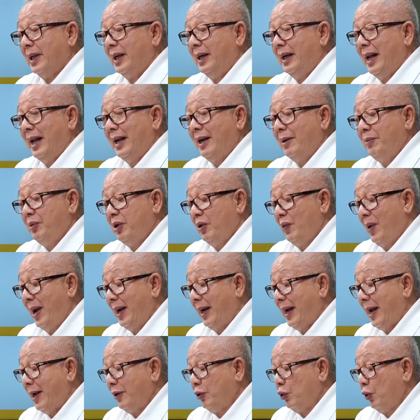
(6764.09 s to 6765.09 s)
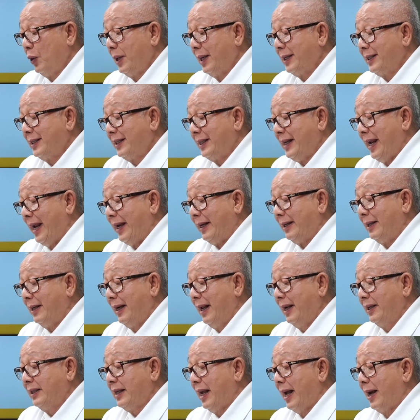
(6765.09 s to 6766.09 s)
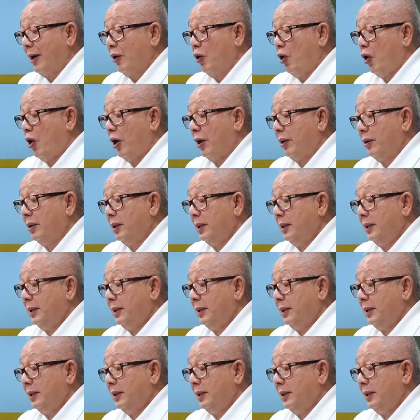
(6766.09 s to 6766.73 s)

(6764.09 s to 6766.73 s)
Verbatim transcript: และรัฐมนตรีว่าการกระทรวงเกษตรและสหกรณ์